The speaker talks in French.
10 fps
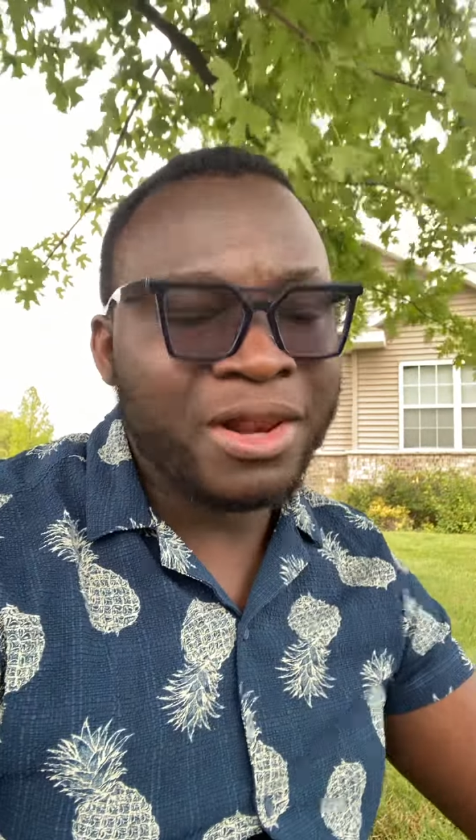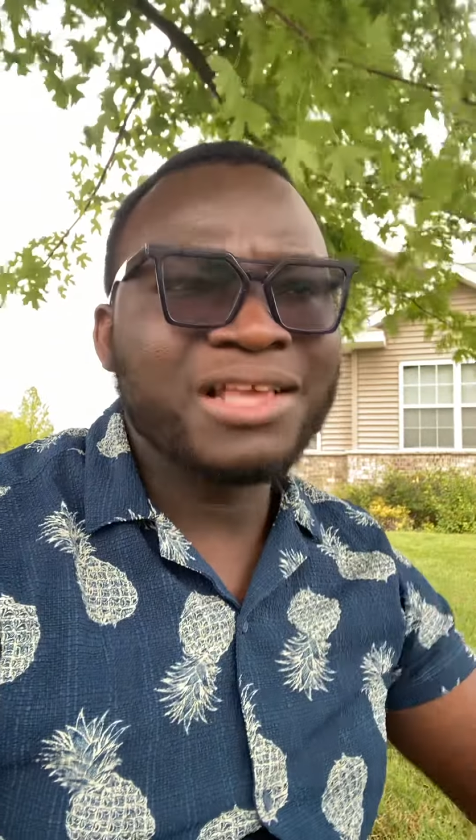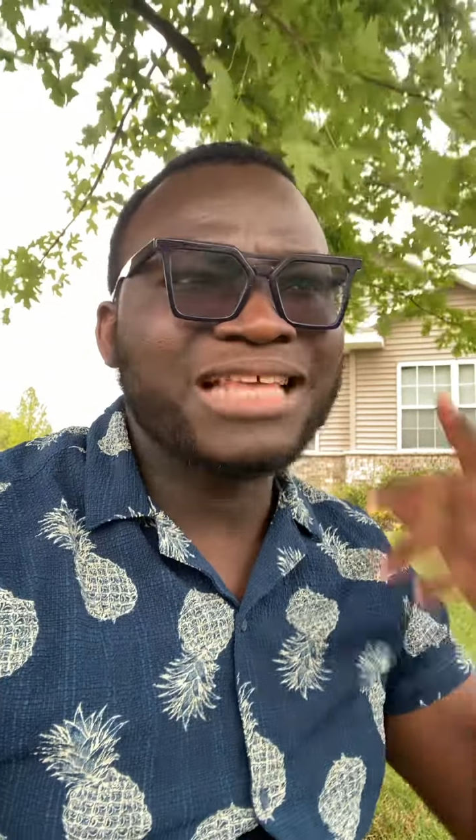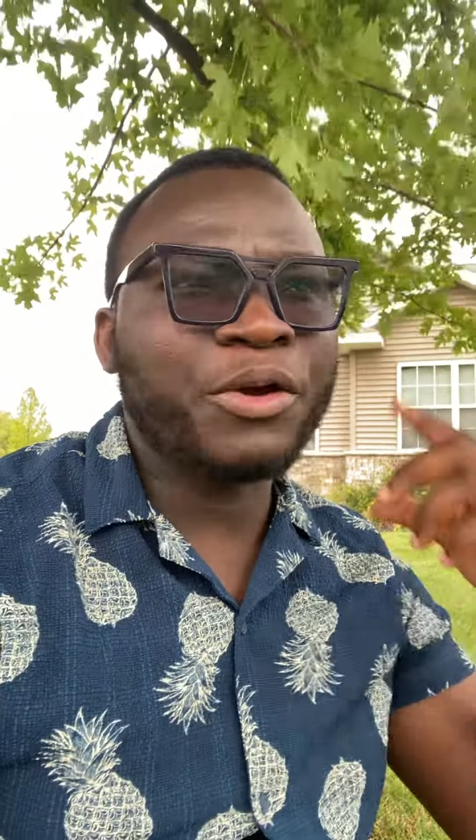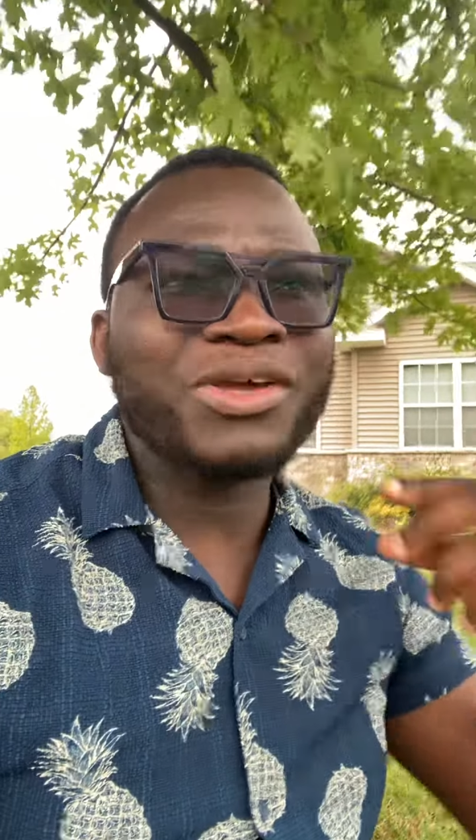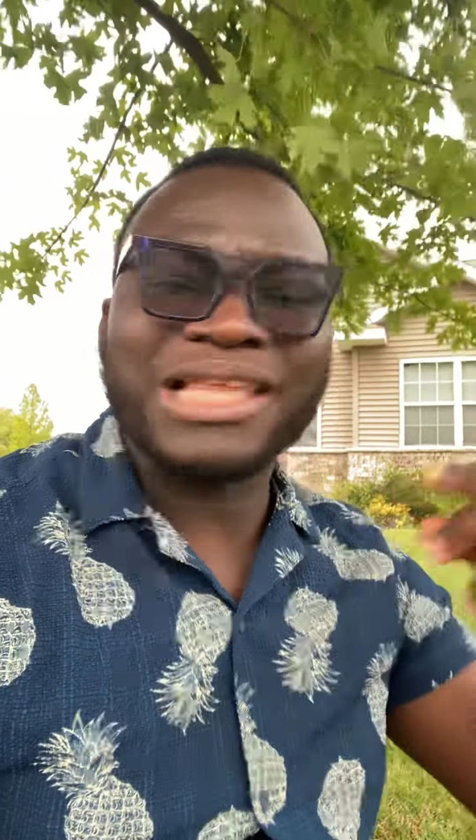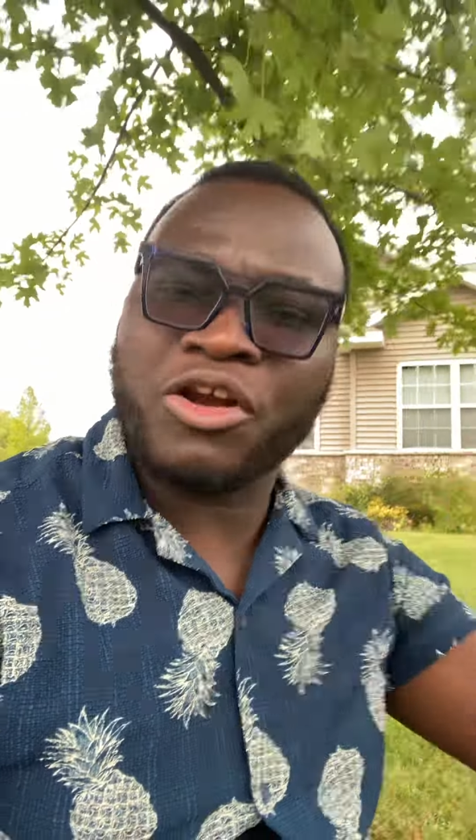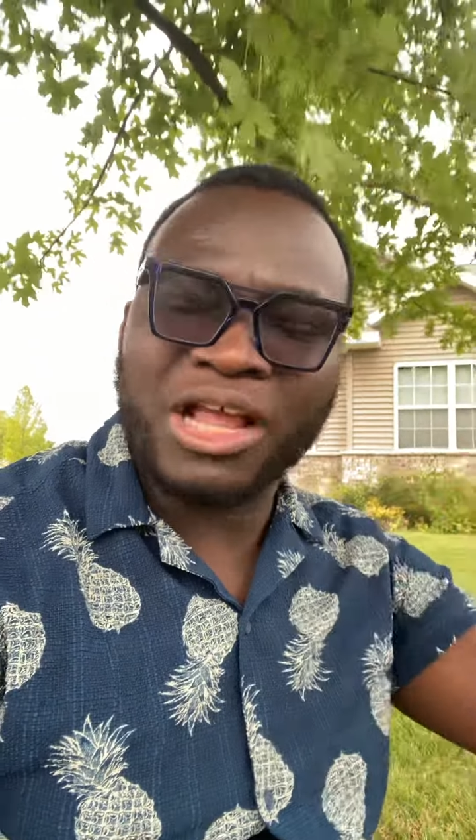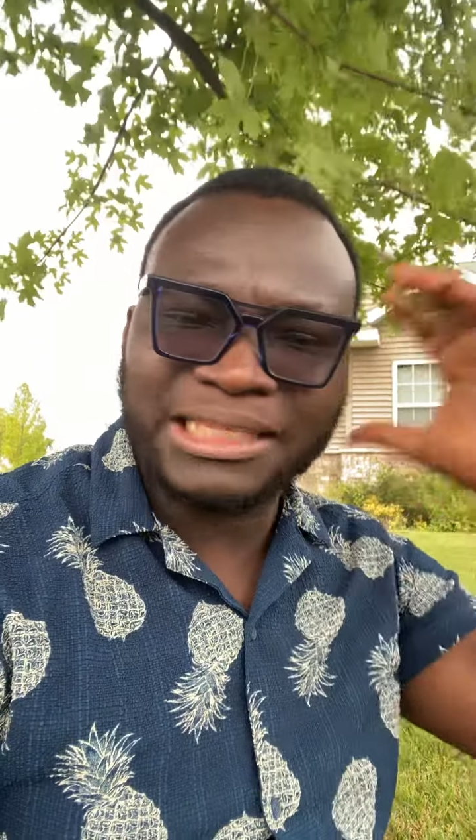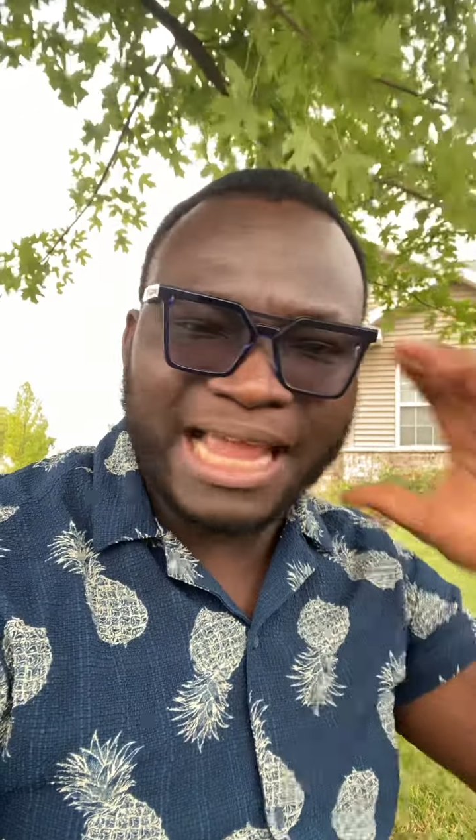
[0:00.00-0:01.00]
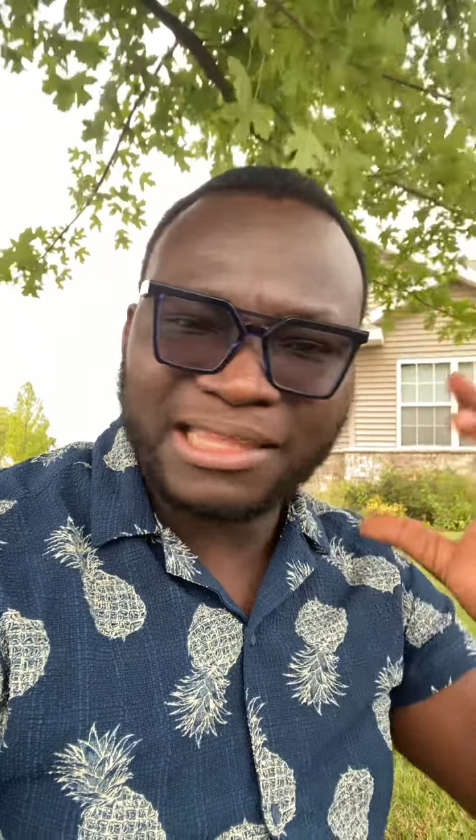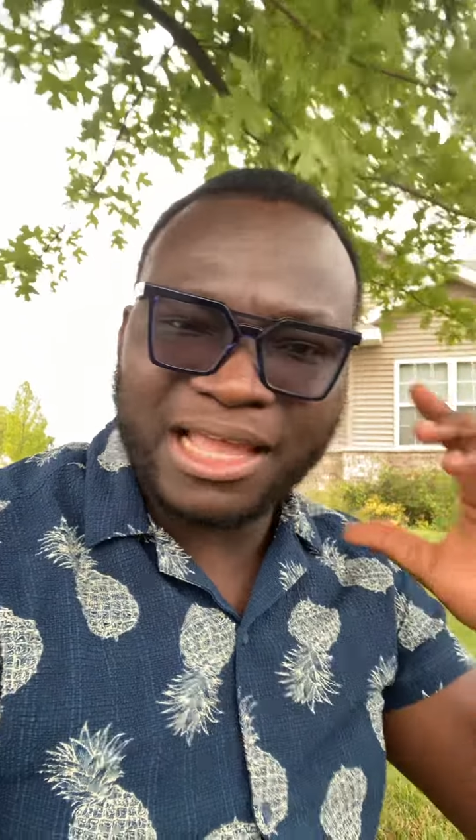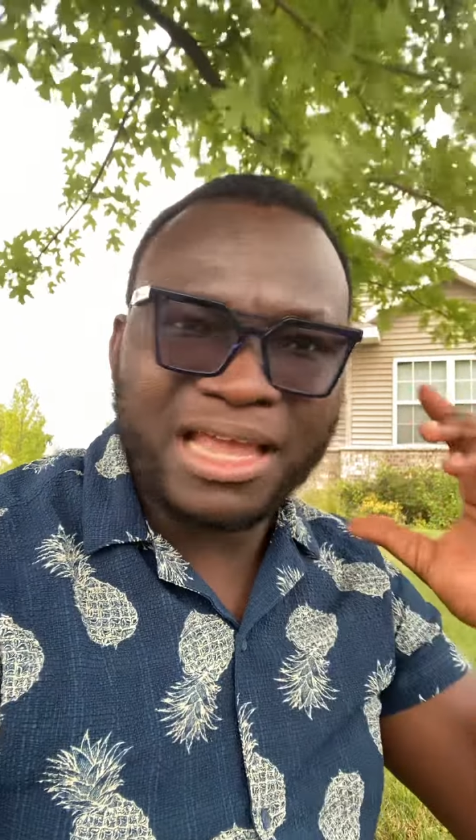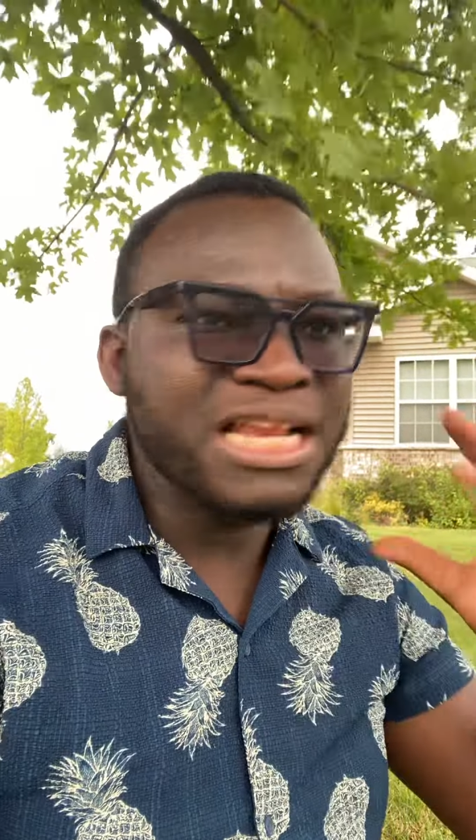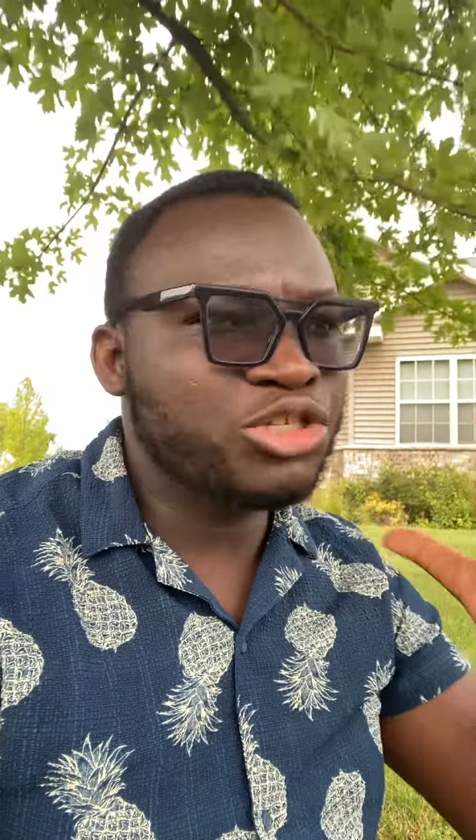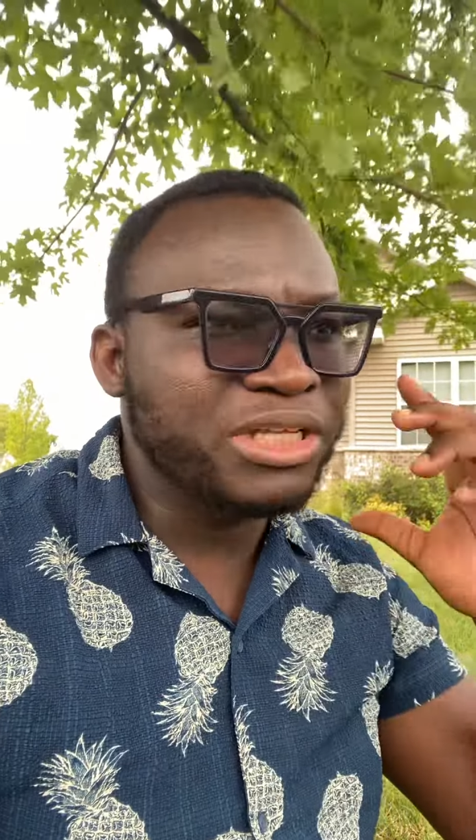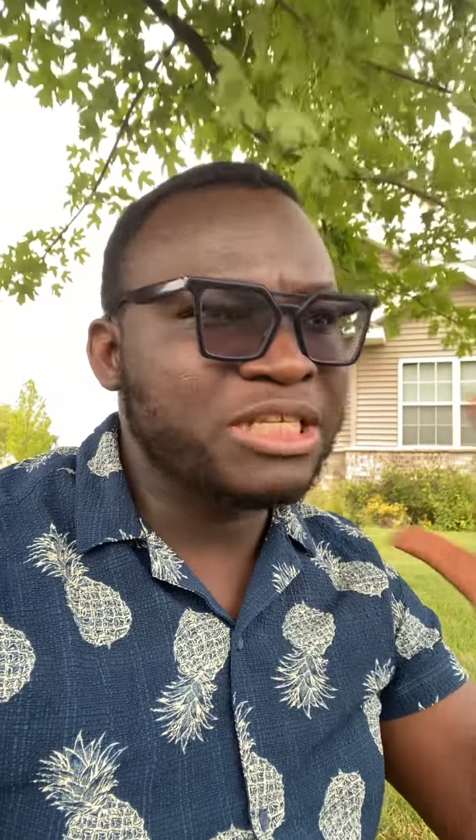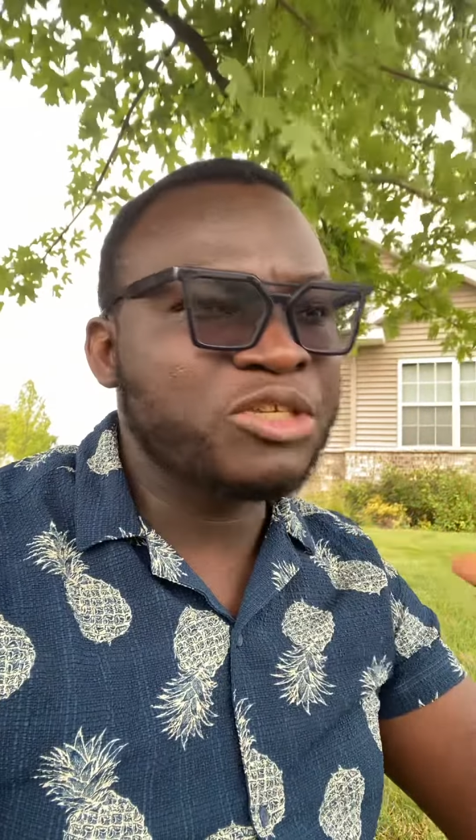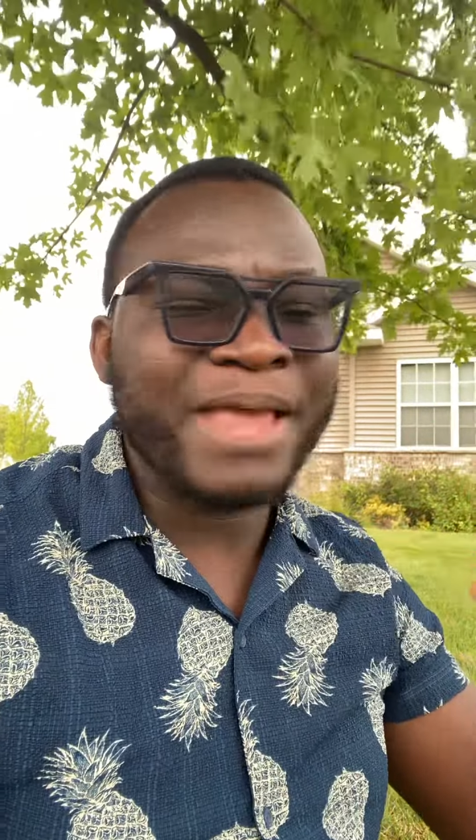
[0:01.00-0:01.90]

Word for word: C'est que dans leur tête, ils se disent, bien,